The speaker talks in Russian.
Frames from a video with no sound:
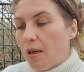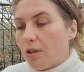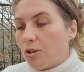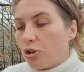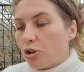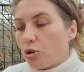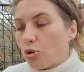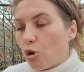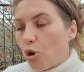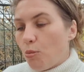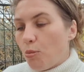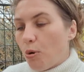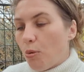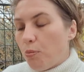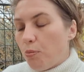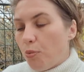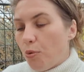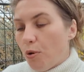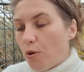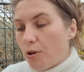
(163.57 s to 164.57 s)
Что бы
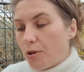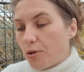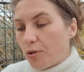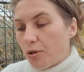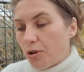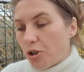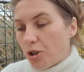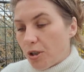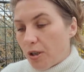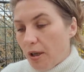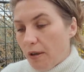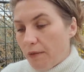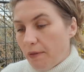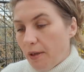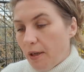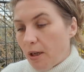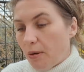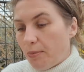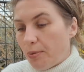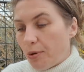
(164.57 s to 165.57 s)
пользует
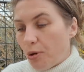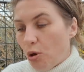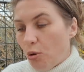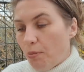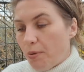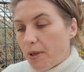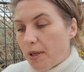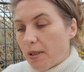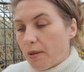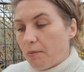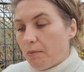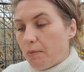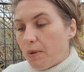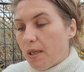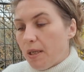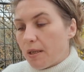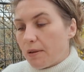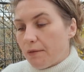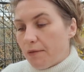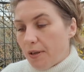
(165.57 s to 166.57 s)
человек, приобрет
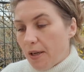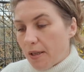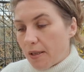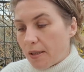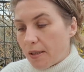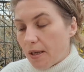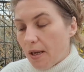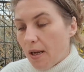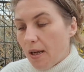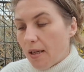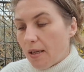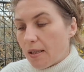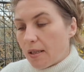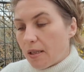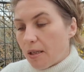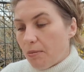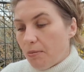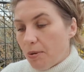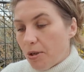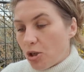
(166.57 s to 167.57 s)
мир весь,
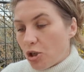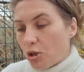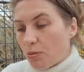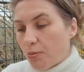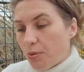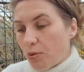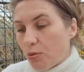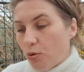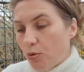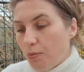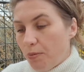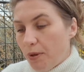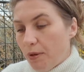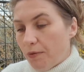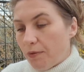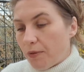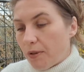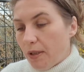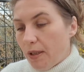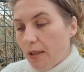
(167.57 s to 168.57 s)
себе же
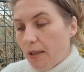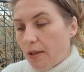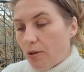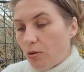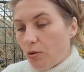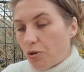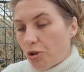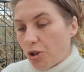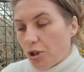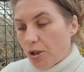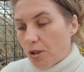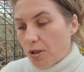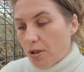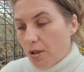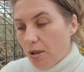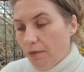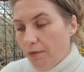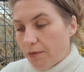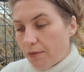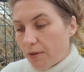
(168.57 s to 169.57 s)
погубив или
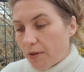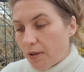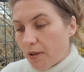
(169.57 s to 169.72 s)
отщитив?